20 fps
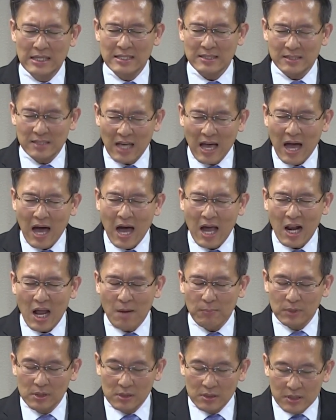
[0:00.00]

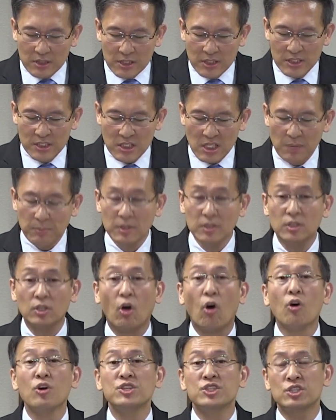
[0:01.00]
사람을 의지하면
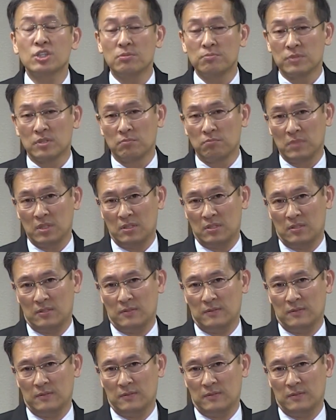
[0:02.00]
더 시험 듭니다.